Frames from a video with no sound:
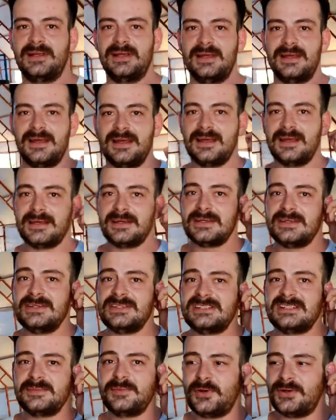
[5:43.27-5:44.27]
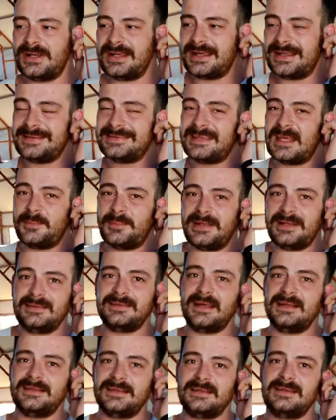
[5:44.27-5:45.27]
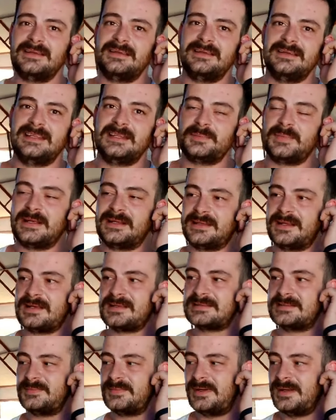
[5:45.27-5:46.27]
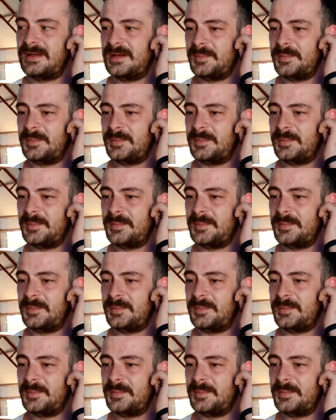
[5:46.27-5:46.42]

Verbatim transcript: böyle. Bu bilgi iyi oldu. İşi oldu. böyle en temelinden e, gitmek lazım.